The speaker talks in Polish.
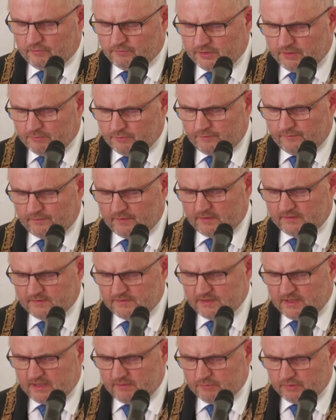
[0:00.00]

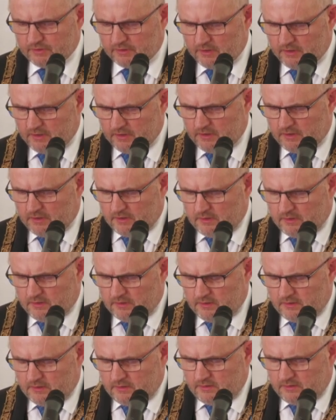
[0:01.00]
demonstracjami
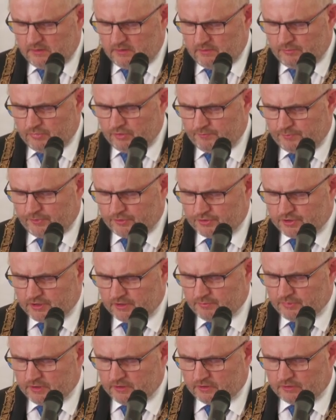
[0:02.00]
i był
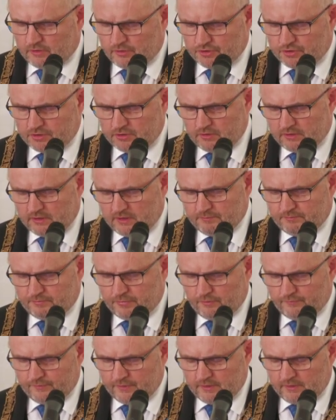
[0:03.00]
potrzebny ktoś, kto nam
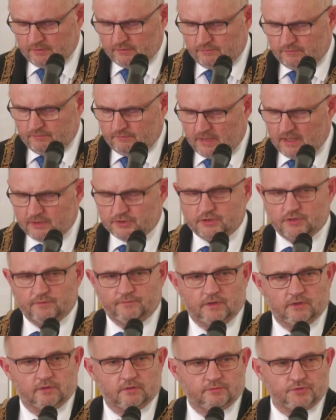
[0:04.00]
powie, macie
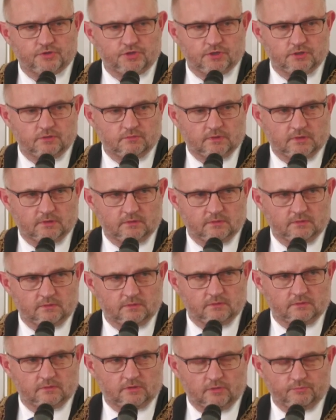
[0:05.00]
wielką siłę.
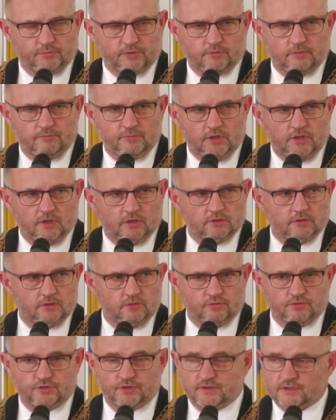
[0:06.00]
To były miliony
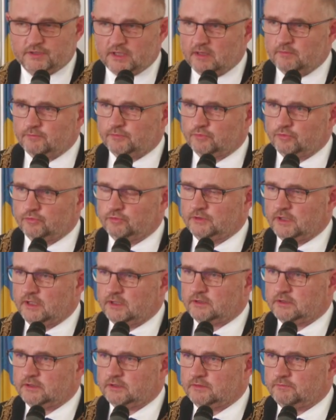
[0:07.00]
ludzi sam tu na
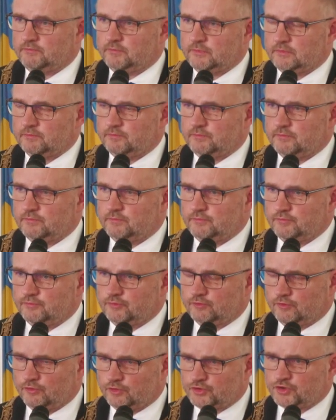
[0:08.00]
tym
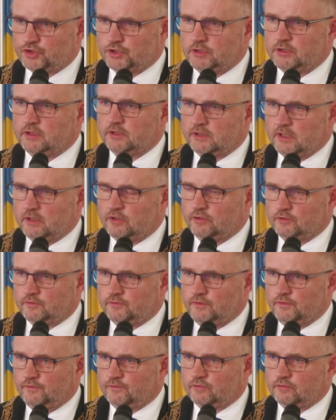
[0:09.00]
Kruszynie, na
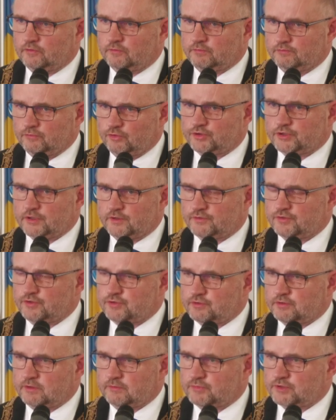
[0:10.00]
lotnisku.
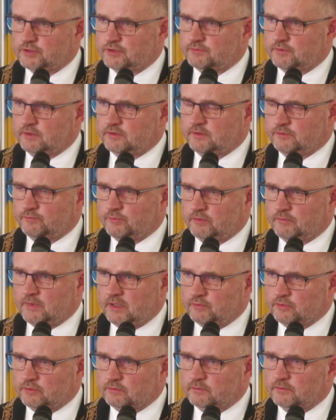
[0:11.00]
Uczestniczyłem przy świętym z moją
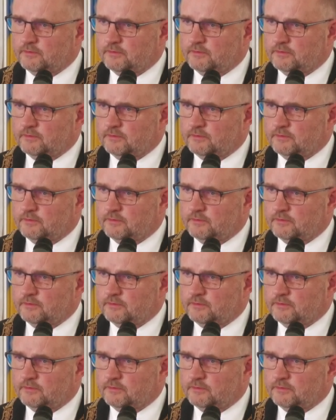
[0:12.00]
mamą.